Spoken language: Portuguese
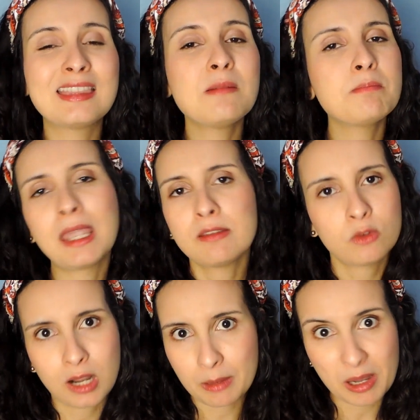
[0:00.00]
também
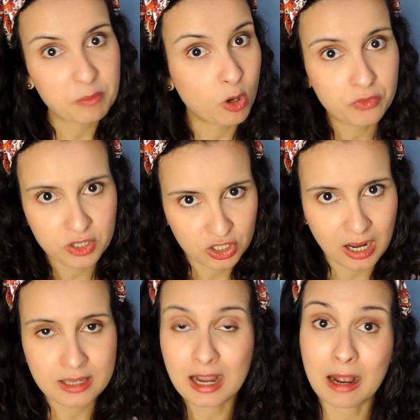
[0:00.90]
vão acabar por
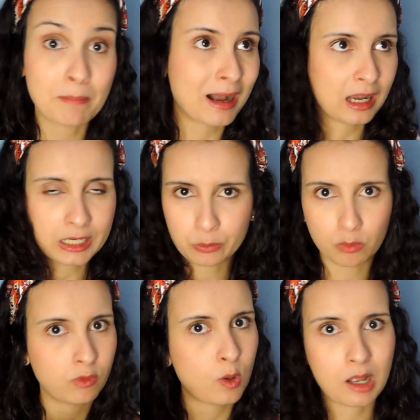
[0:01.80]
fechar e acabaram,
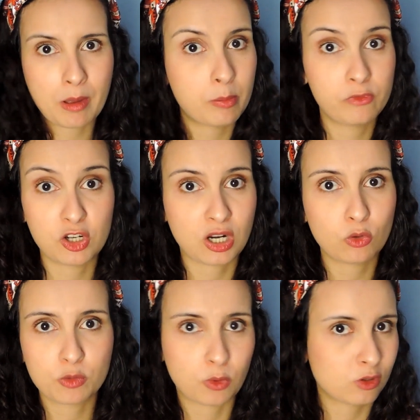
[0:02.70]
ou vão acabar por fechar
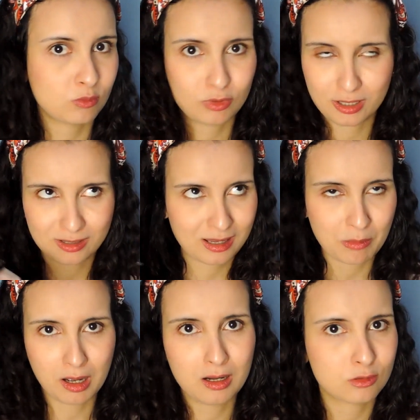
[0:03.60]
nas próximas
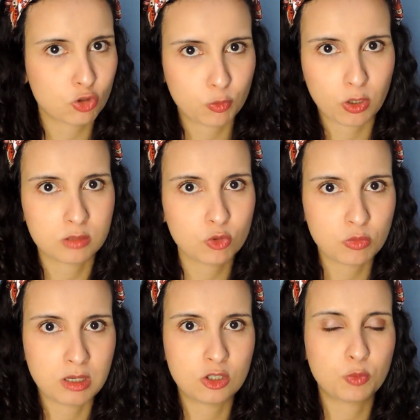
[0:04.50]
semanas ou nos próximos meses.